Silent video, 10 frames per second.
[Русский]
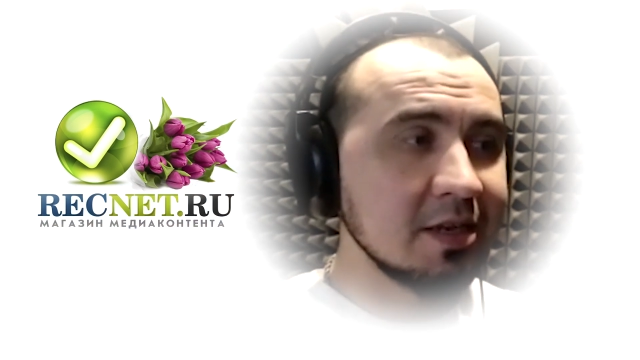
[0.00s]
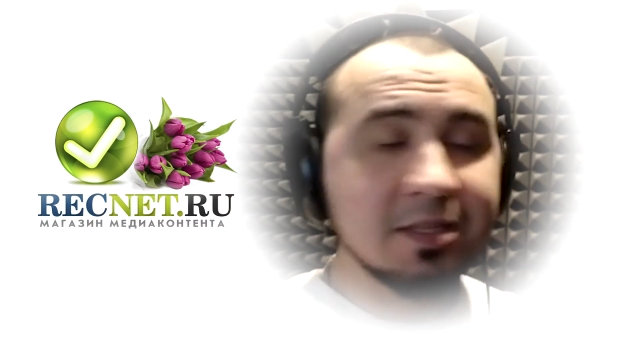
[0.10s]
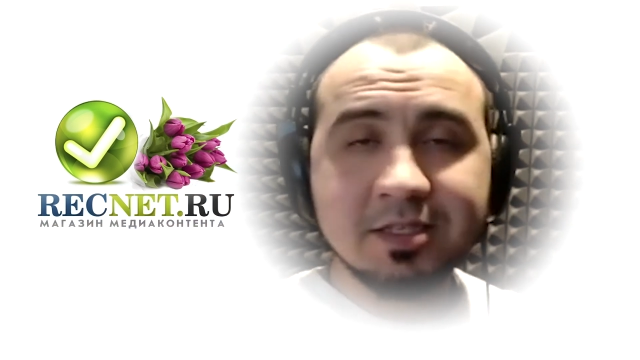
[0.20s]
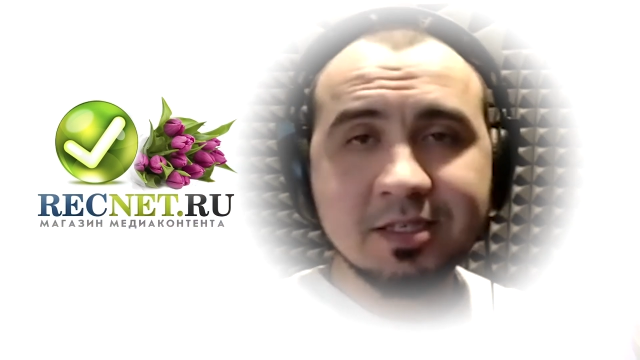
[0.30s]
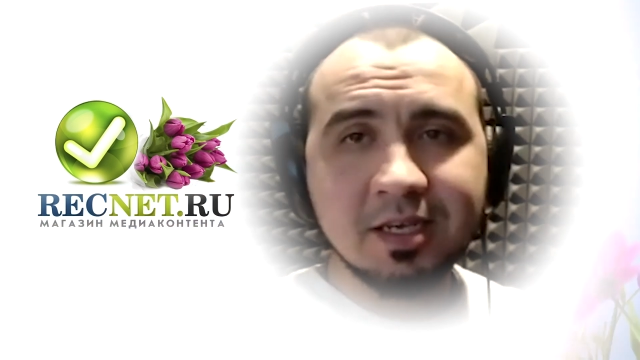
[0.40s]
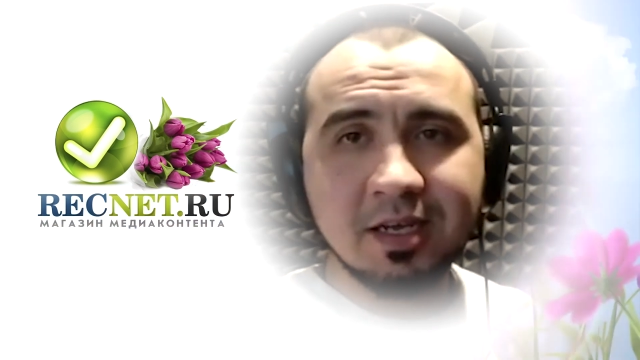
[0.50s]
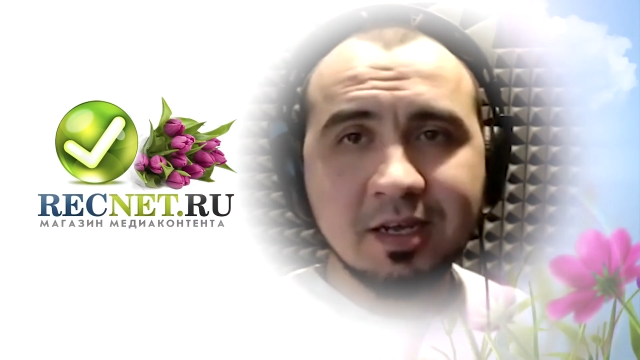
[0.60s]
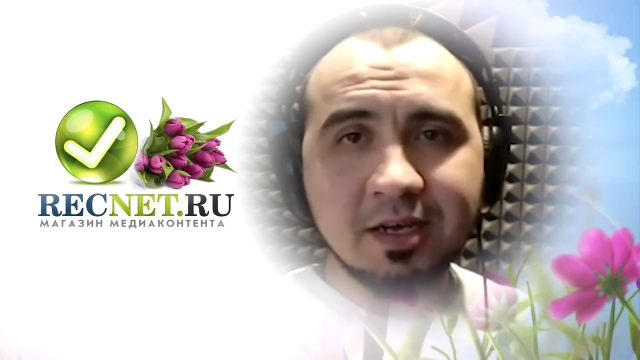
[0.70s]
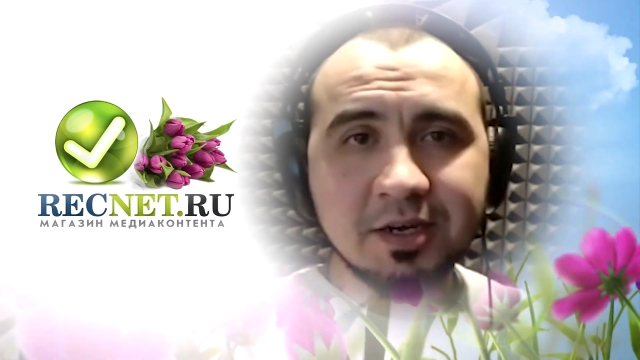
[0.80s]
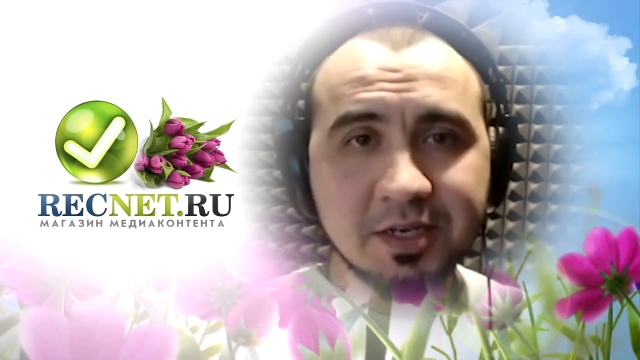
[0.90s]

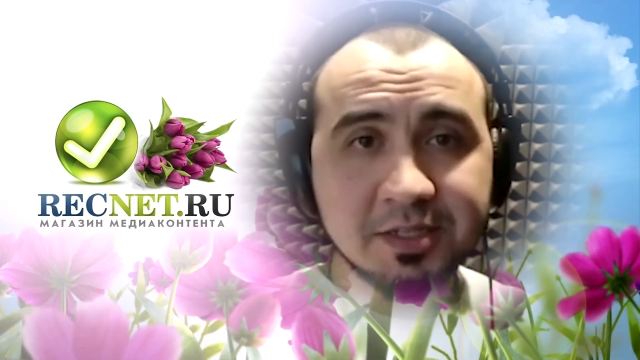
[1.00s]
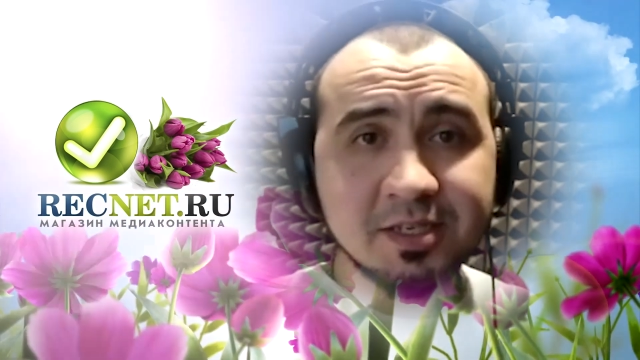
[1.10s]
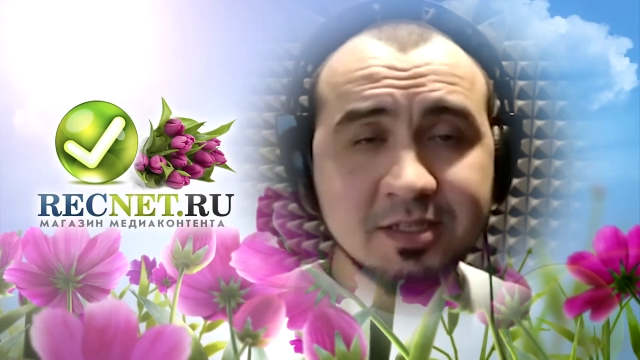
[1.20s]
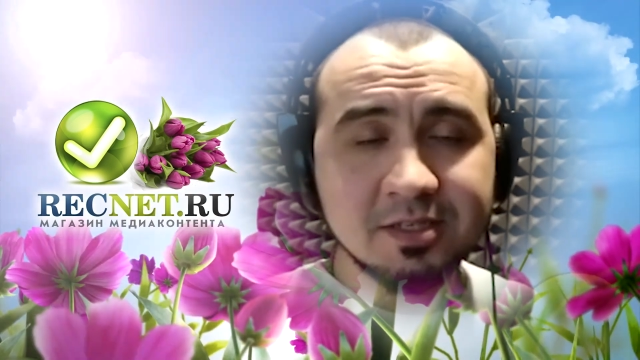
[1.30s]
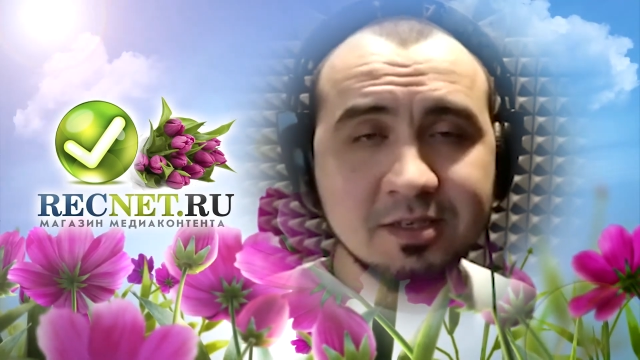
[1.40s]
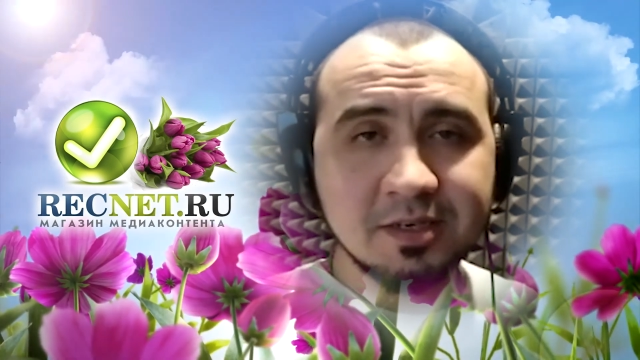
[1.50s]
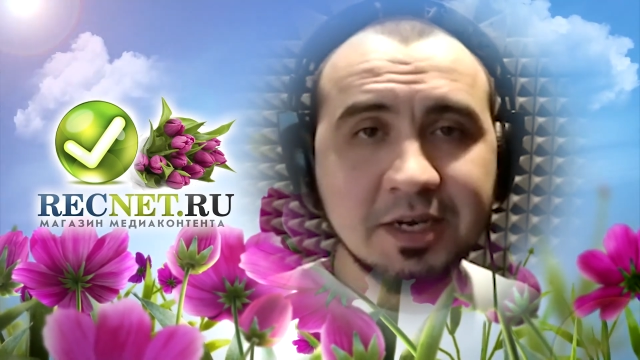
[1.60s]
лица Рекнет э,